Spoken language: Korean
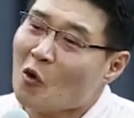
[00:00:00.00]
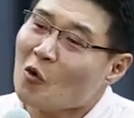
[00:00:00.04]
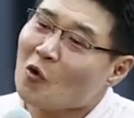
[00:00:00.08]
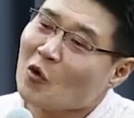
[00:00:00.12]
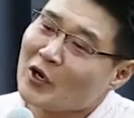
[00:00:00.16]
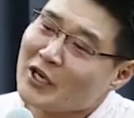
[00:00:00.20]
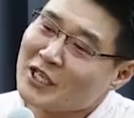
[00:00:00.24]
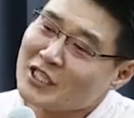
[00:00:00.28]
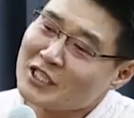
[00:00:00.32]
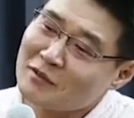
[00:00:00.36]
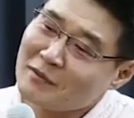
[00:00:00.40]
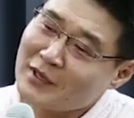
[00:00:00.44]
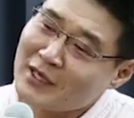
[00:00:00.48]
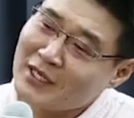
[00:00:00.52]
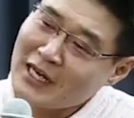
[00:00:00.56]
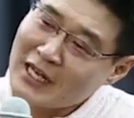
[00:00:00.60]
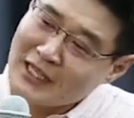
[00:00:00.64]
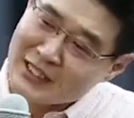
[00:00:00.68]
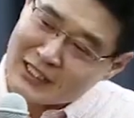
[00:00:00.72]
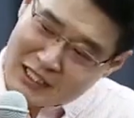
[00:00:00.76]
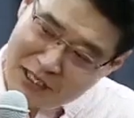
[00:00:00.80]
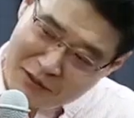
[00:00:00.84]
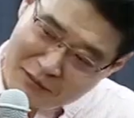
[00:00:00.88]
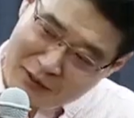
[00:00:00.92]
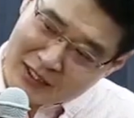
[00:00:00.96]
몽골의 지배를
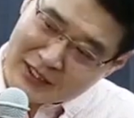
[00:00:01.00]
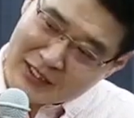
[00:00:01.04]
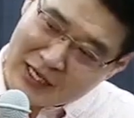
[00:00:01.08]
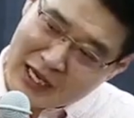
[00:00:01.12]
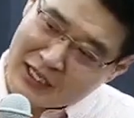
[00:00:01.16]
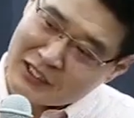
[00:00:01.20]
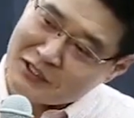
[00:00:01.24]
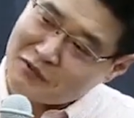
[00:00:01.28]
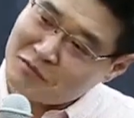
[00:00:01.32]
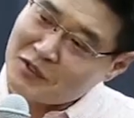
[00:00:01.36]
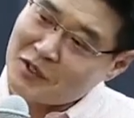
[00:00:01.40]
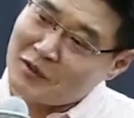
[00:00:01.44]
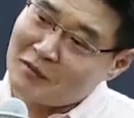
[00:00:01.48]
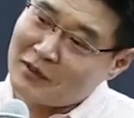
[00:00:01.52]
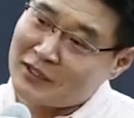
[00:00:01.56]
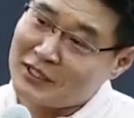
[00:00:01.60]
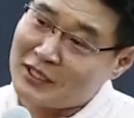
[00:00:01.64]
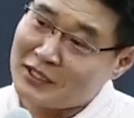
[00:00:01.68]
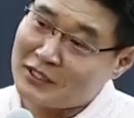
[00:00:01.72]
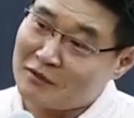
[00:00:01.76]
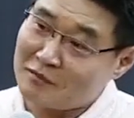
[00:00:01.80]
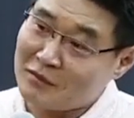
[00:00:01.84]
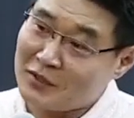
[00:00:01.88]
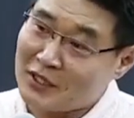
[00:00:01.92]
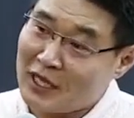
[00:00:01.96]
한 240년
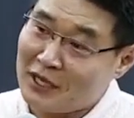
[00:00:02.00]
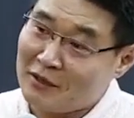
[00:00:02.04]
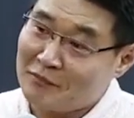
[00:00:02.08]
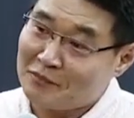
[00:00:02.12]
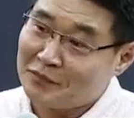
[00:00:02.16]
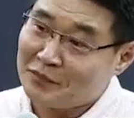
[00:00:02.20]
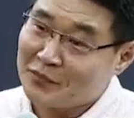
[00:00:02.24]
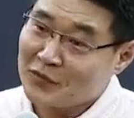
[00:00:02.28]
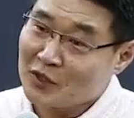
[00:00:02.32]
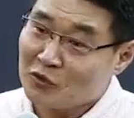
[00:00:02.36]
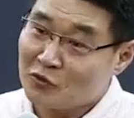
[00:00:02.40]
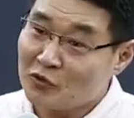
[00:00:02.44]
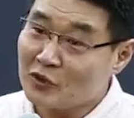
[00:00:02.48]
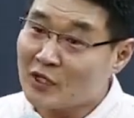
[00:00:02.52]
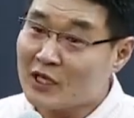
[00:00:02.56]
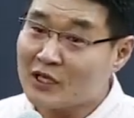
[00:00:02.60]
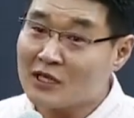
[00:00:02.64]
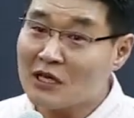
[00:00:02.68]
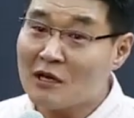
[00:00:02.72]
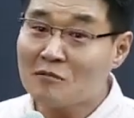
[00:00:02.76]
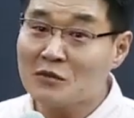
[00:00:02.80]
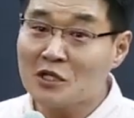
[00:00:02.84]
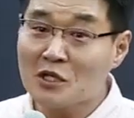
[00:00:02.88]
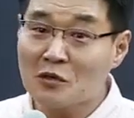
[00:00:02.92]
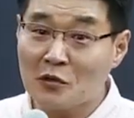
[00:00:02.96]
받았습니다.
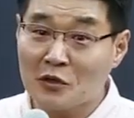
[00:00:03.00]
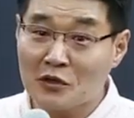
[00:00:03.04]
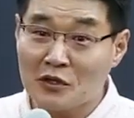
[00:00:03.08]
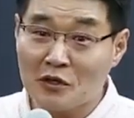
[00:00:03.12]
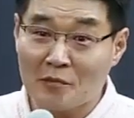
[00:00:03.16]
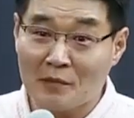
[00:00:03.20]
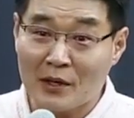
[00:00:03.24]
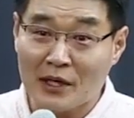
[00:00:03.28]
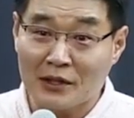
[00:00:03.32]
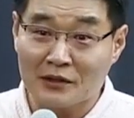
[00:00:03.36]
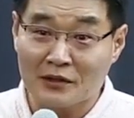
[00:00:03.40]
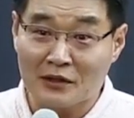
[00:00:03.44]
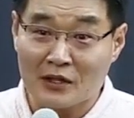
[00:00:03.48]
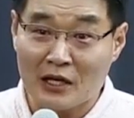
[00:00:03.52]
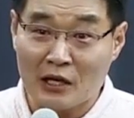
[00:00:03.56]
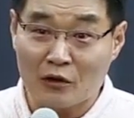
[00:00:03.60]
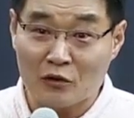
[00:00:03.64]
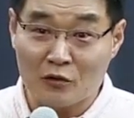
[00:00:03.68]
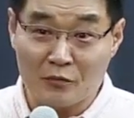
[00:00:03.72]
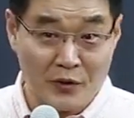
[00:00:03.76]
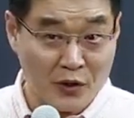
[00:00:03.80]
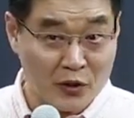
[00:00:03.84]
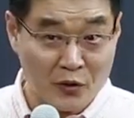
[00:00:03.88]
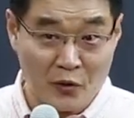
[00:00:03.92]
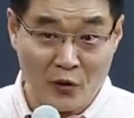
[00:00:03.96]
우리가 35년 받은
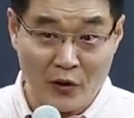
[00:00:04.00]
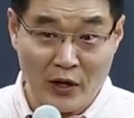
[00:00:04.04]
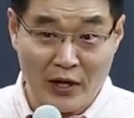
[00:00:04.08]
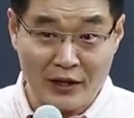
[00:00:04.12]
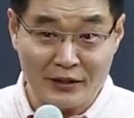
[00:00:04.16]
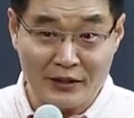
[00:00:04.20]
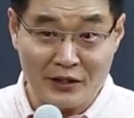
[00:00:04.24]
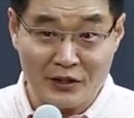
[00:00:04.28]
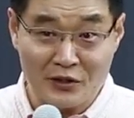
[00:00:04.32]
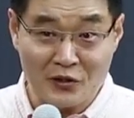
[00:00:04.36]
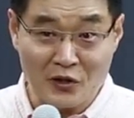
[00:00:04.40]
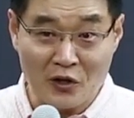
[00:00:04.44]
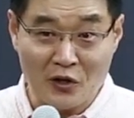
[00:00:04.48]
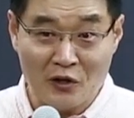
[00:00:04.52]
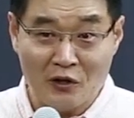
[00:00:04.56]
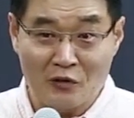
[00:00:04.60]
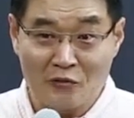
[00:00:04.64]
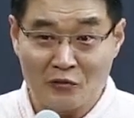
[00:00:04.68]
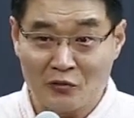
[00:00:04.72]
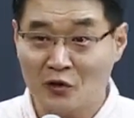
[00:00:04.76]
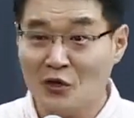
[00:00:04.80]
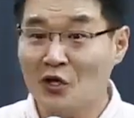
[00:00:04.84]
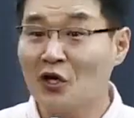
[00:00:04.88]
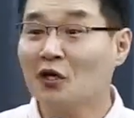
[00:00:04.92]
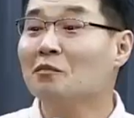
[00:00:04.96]
거하고 비교가 안 되죠.
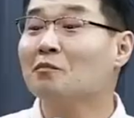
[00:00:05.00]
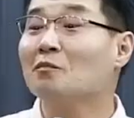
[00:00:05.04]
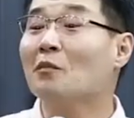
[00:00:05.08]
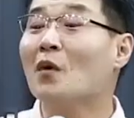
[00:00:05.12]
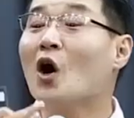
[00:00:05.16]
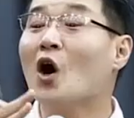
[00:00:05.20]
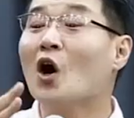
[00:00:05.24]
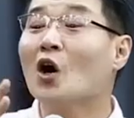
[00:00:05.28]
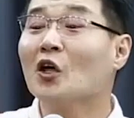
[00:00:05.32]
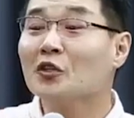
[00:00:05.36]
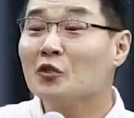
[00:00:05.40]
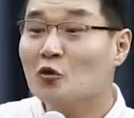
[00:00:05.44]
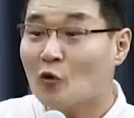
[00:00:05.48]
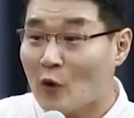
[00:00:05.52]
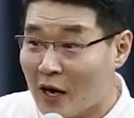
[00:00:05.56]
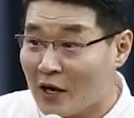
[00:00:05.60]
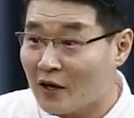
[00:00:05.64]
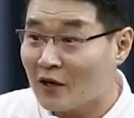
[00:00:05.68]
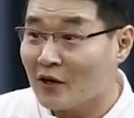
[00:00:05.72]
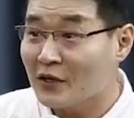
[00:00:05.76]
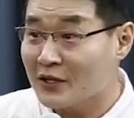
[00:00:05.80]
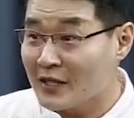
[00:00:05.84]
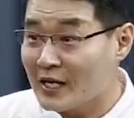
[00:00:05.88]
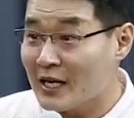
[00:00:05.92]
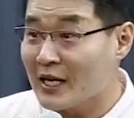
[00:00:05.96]
물론 먼
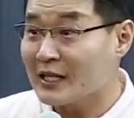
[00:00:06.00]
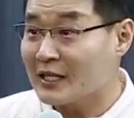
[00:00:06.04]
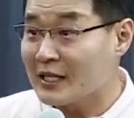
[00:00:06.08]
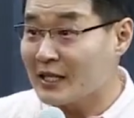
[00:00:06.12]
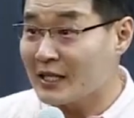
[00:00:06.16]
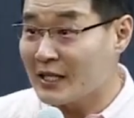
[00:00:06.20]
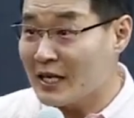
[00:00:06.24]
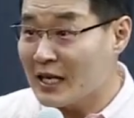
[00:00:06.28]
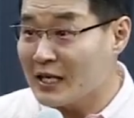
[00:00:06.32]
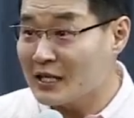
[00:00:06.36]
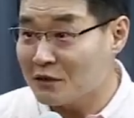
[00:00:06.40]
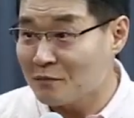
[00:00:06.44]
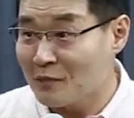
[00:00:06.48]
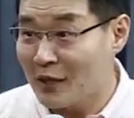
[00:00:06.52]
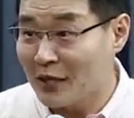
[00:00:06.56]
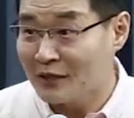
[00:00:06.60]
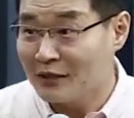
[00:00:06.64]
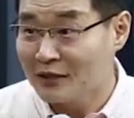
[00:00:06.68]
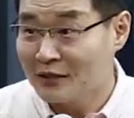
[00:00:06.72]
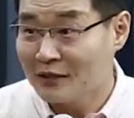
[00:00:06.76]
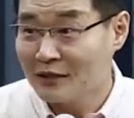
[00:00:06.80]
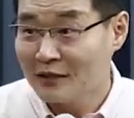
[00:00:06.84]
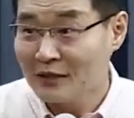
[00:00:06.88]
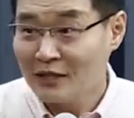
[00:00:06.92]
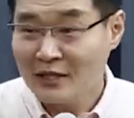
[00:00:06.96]
과거 이야기이긴 하지만
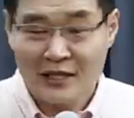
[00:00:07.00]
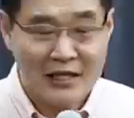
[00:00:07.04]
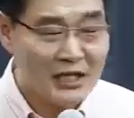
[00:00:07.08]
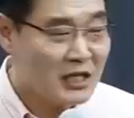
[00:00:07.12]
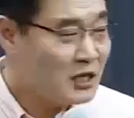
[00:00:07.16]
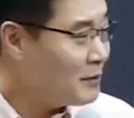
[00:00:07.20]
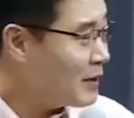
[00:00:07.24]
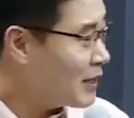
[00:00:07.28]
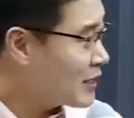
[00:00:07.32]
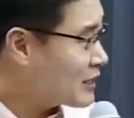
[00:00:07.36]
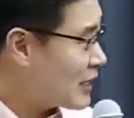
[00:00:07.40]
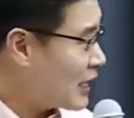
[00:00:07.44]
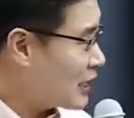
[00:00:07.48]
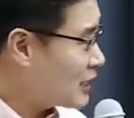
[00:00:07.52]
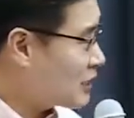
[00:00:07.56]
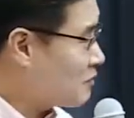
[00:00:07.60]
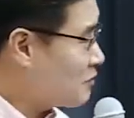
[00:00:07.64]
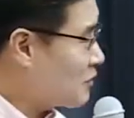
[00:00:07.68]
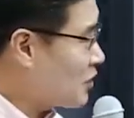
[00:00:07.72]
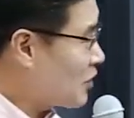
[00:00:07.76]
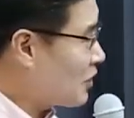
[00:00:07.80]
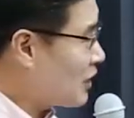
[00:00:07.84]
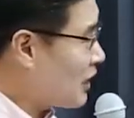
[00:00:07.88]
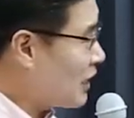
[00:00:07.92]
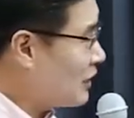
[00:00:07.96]

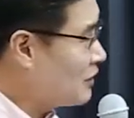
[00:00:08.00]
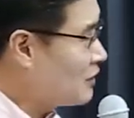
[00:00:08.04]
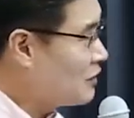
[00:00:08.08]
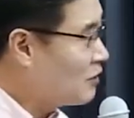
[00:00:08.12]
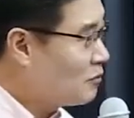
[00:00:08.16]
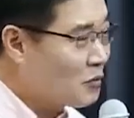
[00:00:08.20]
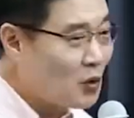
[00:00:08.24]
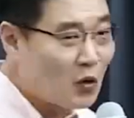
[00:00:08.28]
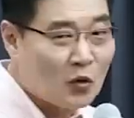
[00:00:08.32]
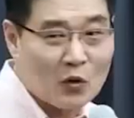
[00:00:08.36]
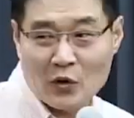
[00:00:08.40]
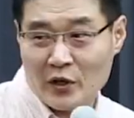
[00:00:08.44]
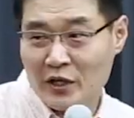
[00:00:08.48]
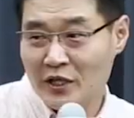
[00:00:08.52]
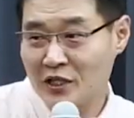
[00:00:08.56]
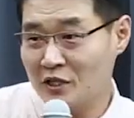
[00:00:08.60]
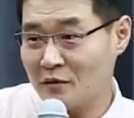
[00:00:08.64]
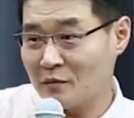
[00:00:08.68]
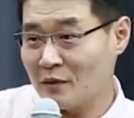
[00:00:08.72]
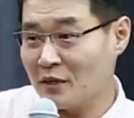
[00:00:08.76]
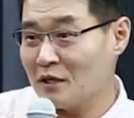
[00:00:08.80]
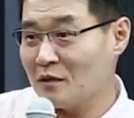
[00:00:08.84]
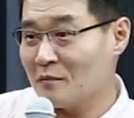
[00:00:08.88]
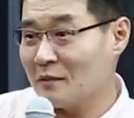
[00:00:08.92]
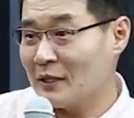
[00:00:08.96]
240년간 몽골의
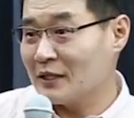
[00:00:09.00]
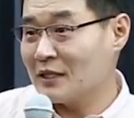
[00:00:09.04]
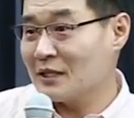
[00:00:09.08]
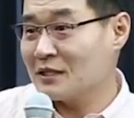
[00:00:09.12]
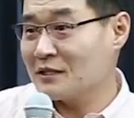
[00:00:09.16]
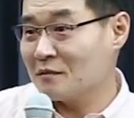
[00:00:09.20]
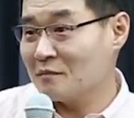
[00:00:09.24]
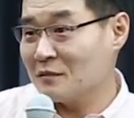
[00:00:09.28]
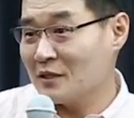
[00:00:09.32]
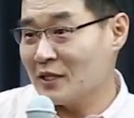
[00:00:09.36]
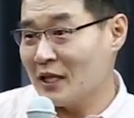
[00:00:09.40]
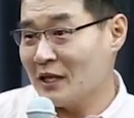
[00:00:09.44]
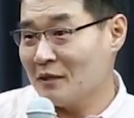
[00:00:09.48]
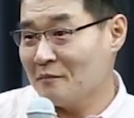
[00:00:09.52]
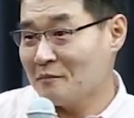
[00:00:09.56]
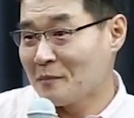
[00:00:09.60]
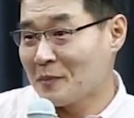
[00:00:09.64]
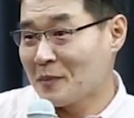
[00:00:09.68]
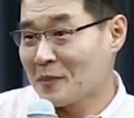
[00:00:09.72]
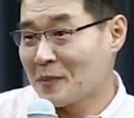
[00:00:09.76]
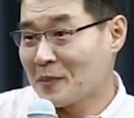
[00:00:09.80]
지배를 받았습니다.